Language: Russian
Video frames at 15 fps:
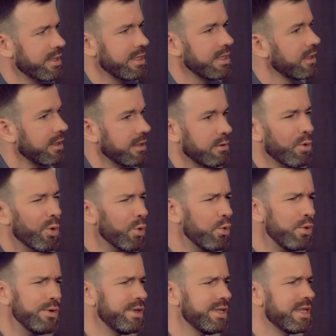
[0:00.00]
сделать,
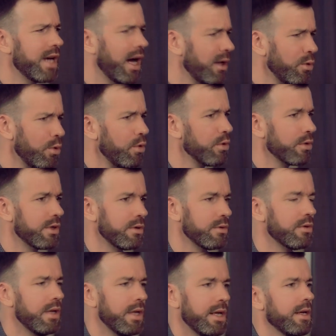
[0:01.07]
другую
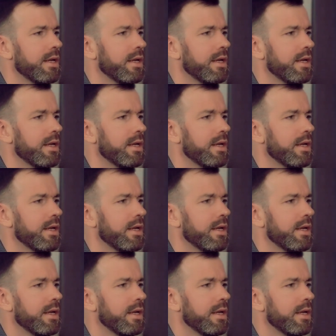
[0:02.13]
идеологию –